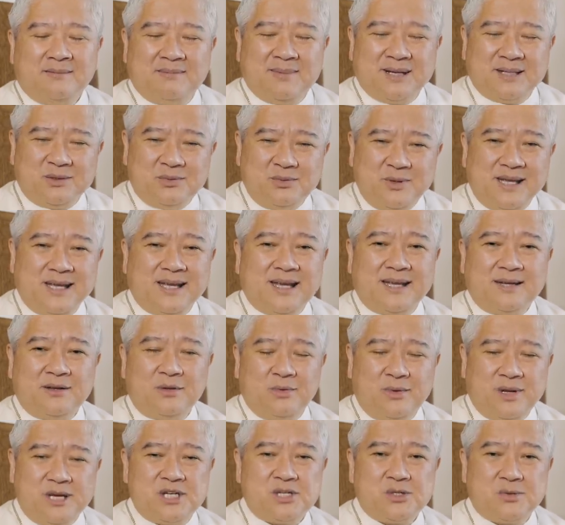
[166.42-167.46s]
But we
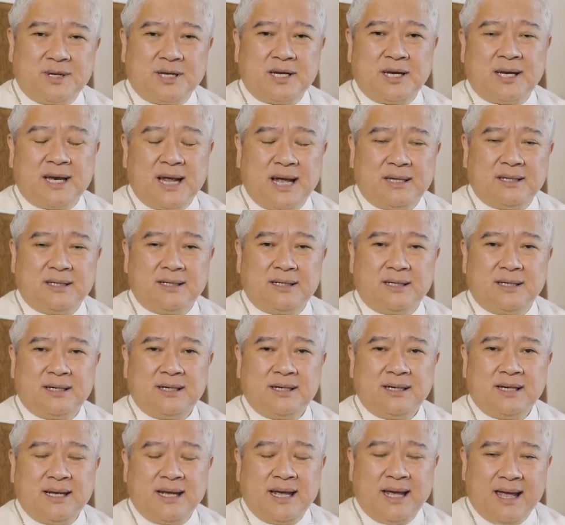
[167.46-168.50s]
can wish one another
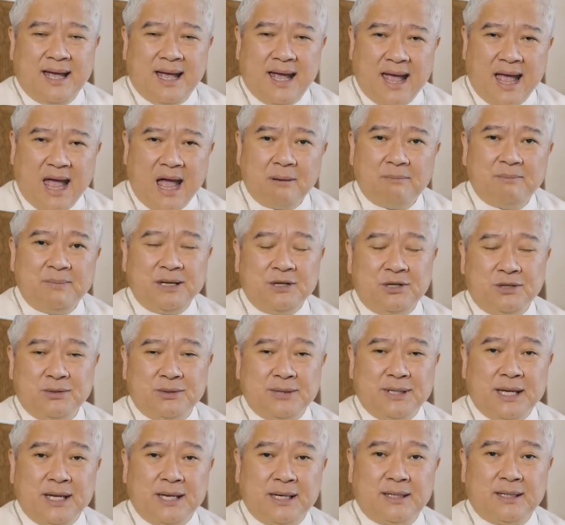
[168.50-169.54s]
Happy New
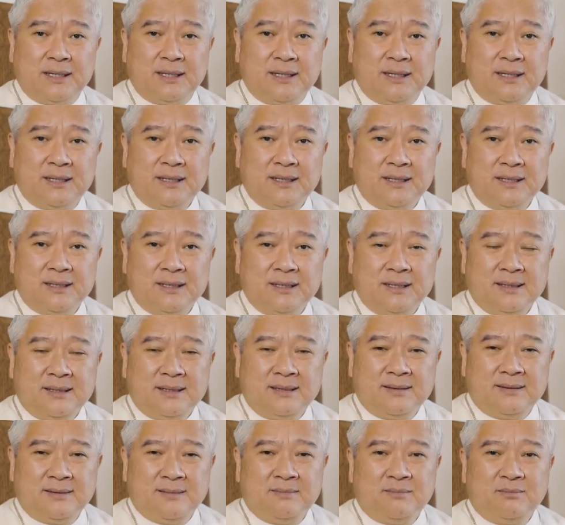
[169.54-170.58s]
Year,
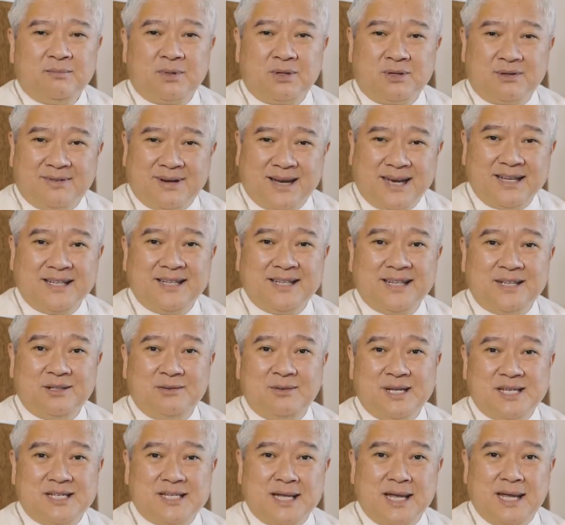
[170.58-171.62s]
provided
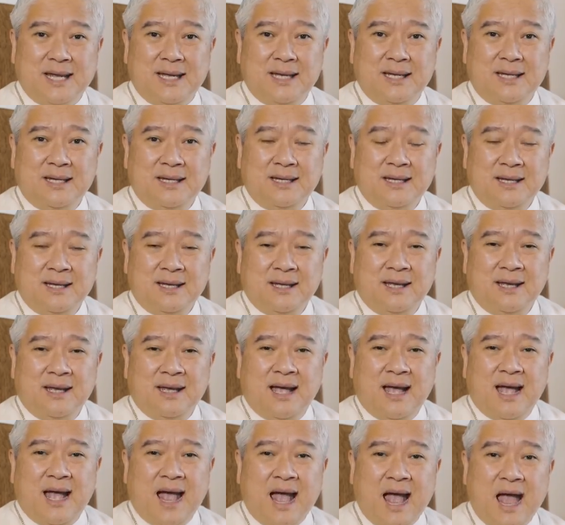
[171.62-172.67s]
we say,
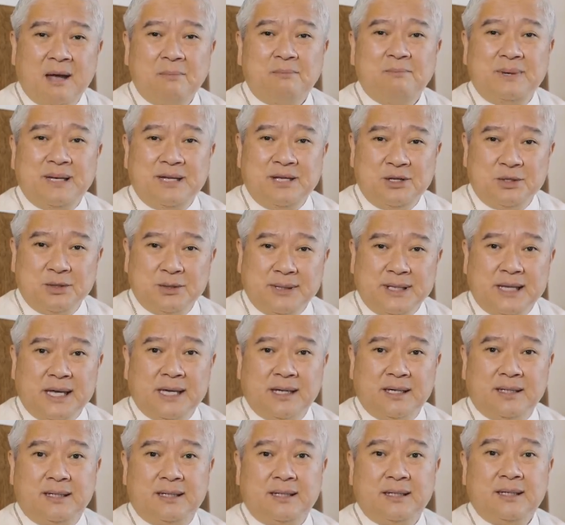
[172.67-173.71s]
Happy New
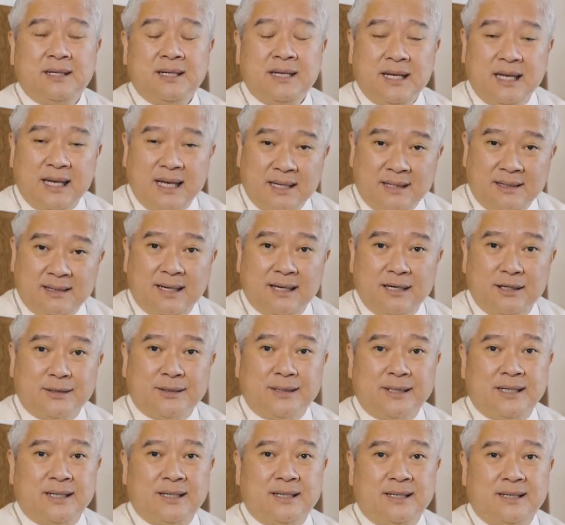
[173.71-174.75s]
Year in the
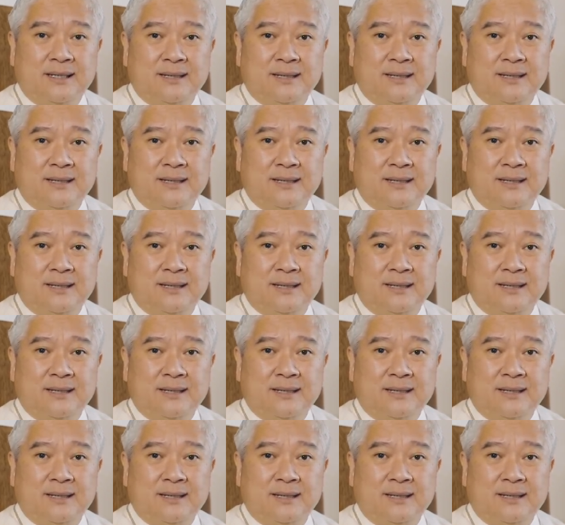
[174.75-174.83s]
Lord.